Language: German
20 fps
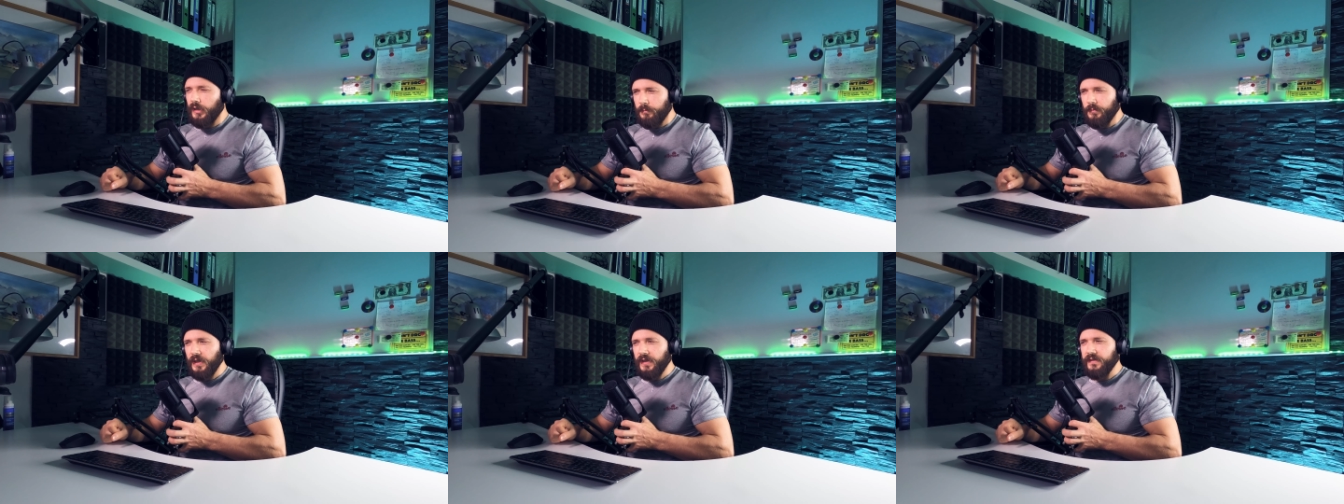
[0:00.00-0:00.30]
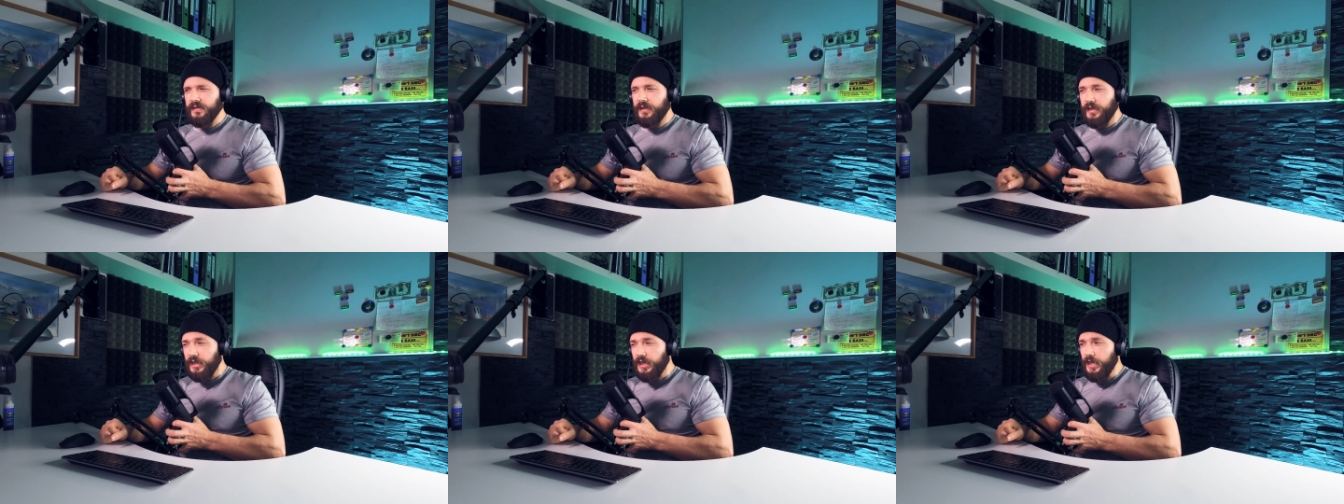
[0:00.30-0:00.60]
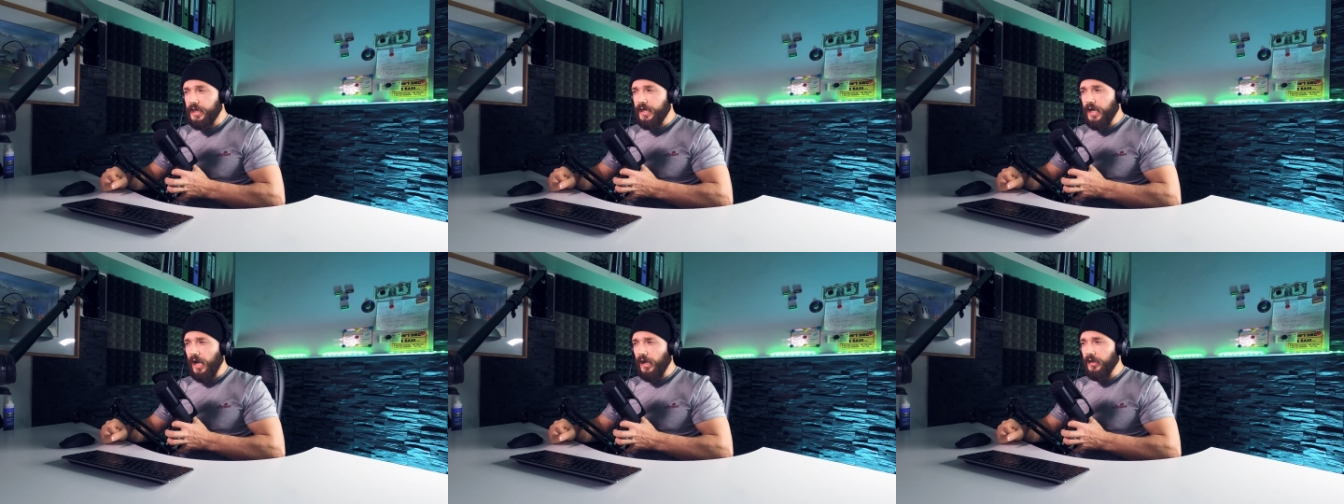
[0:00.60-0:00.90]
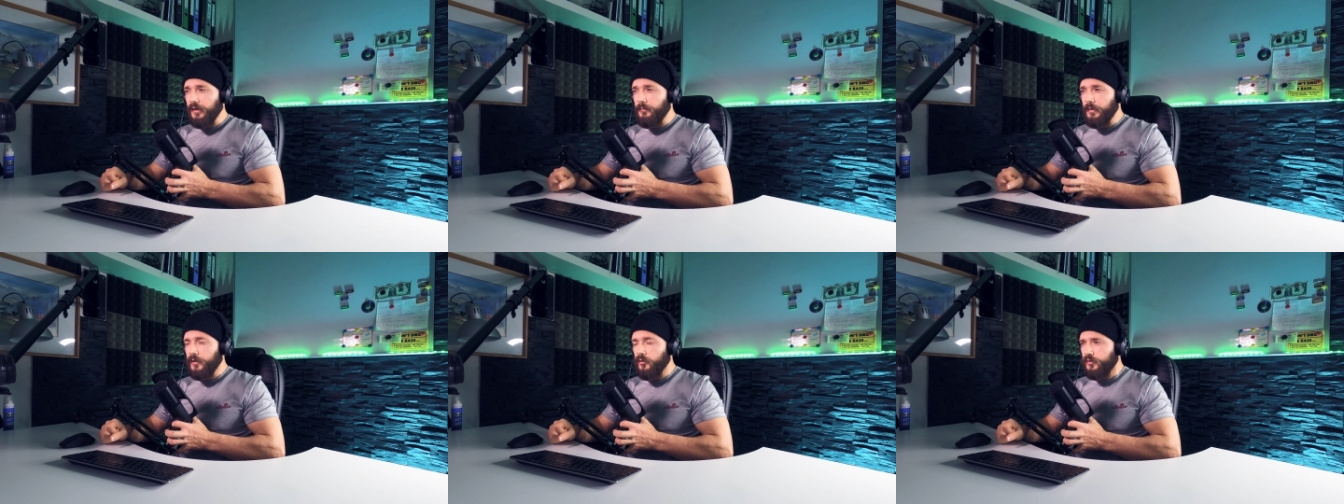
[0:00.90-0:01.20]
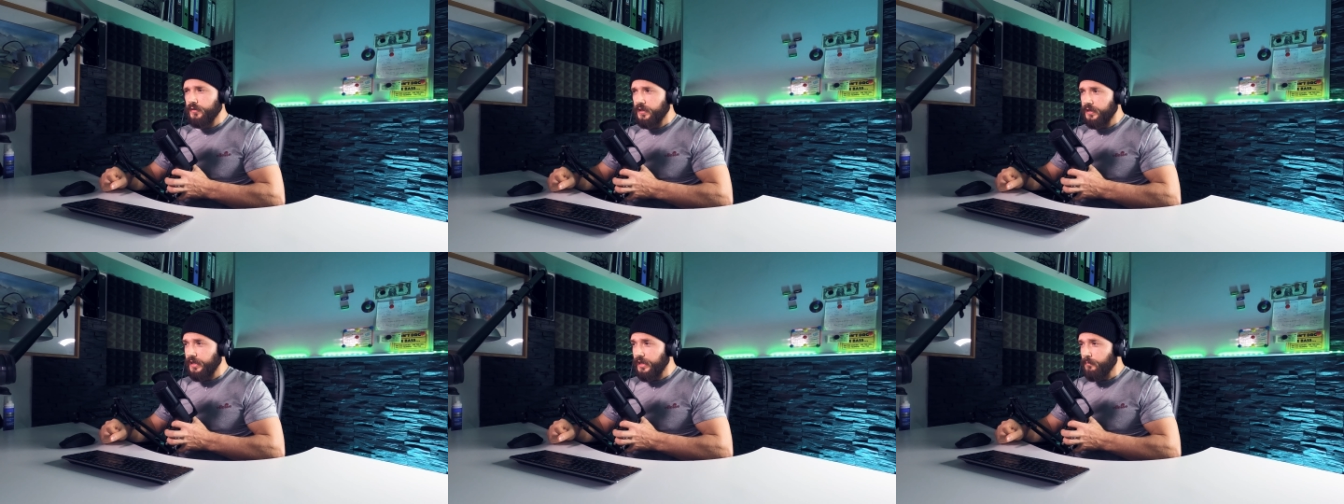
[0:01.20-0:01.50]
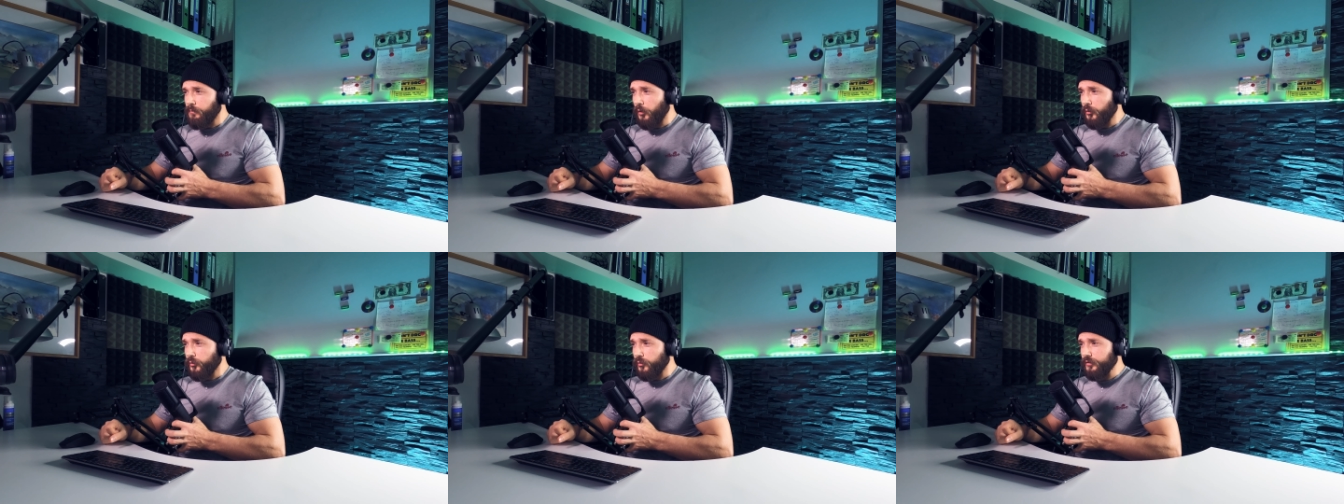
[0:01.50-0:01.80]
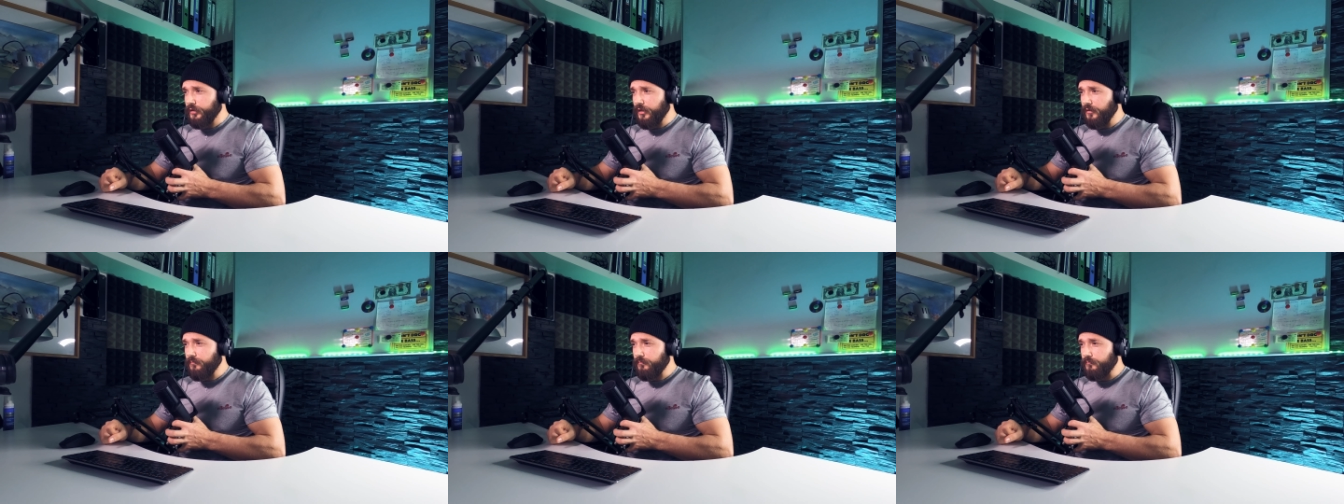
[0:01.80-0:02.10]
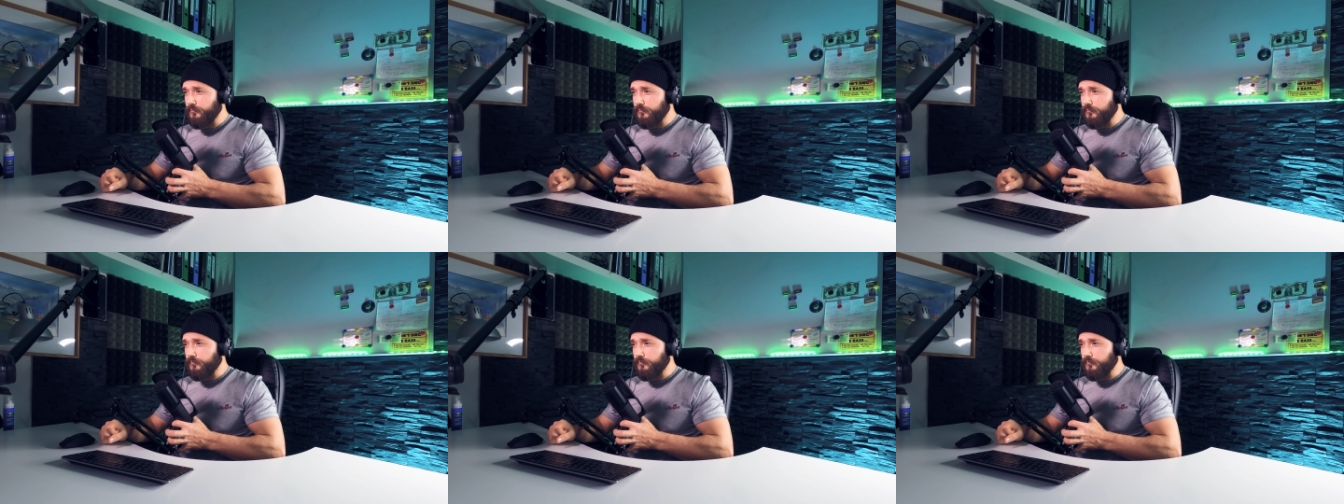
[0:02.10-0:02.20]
gibt es illegale Minoxidilprodukte?